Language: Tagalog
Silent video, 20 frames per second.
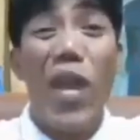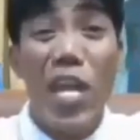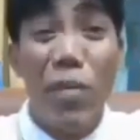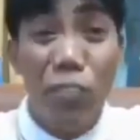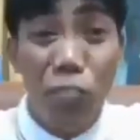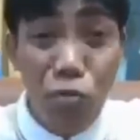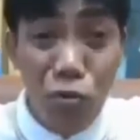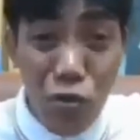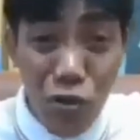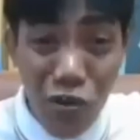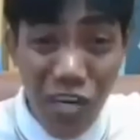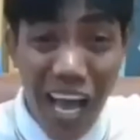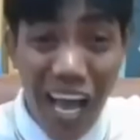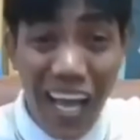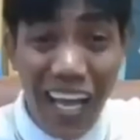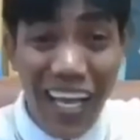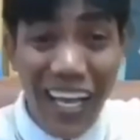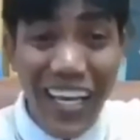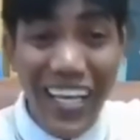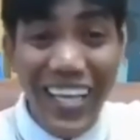highway po
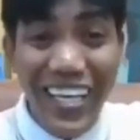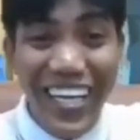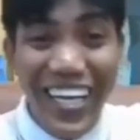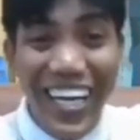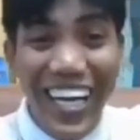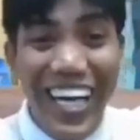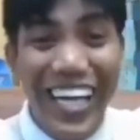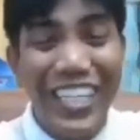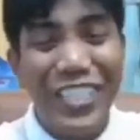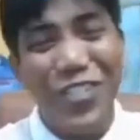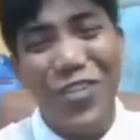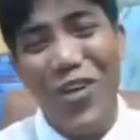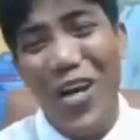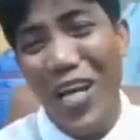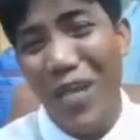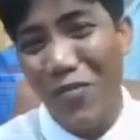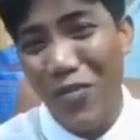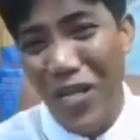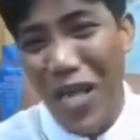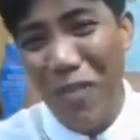yun ah.
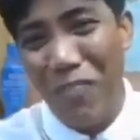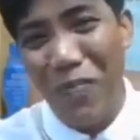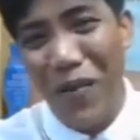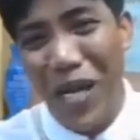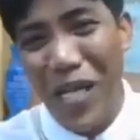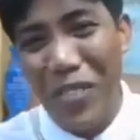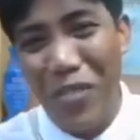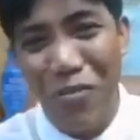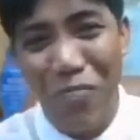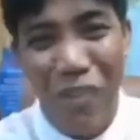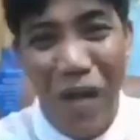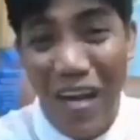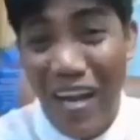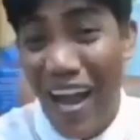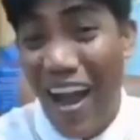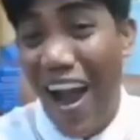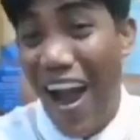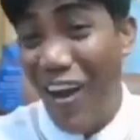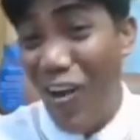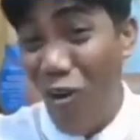Kaso, alam niyo na presyo
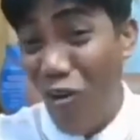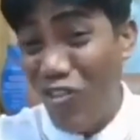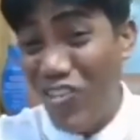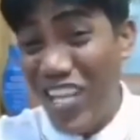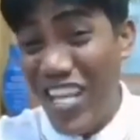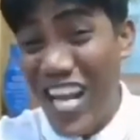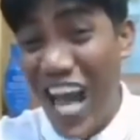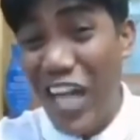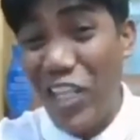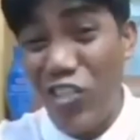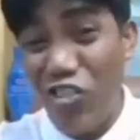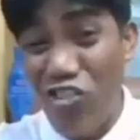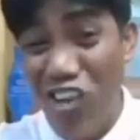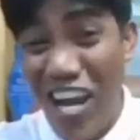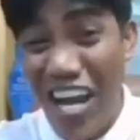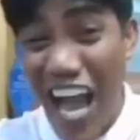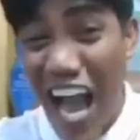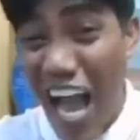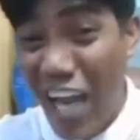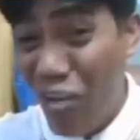pagka along the
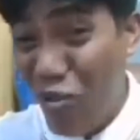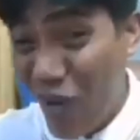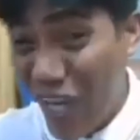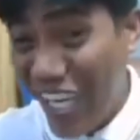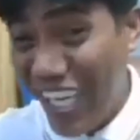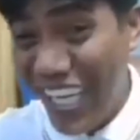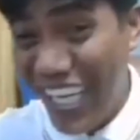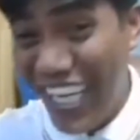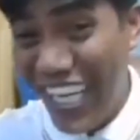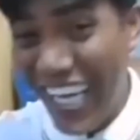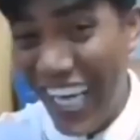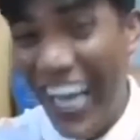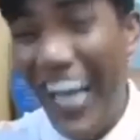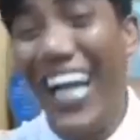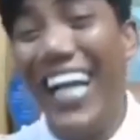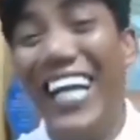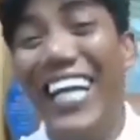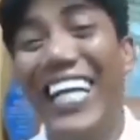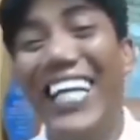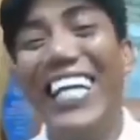national highway.
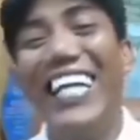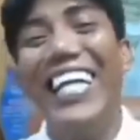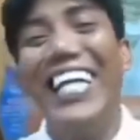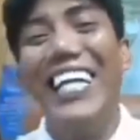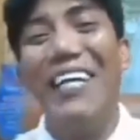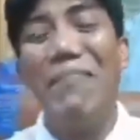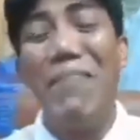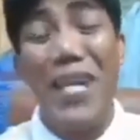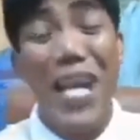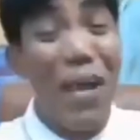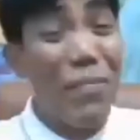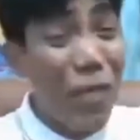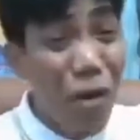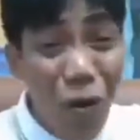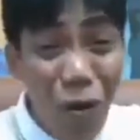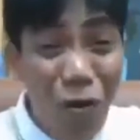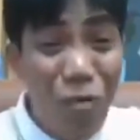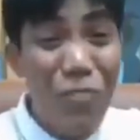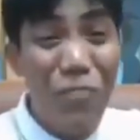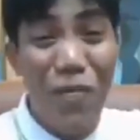Ha?
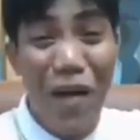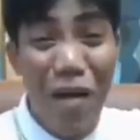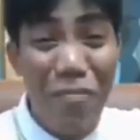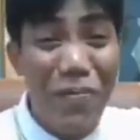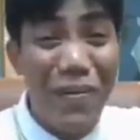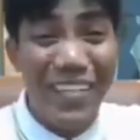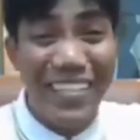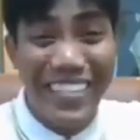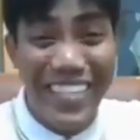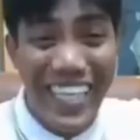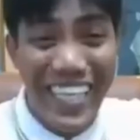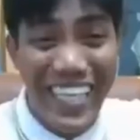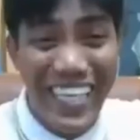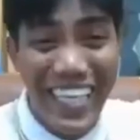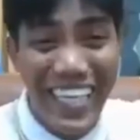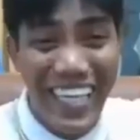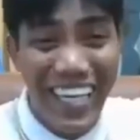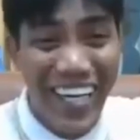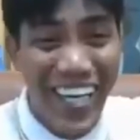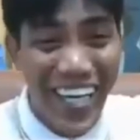Marami ho kong
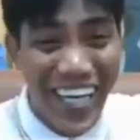property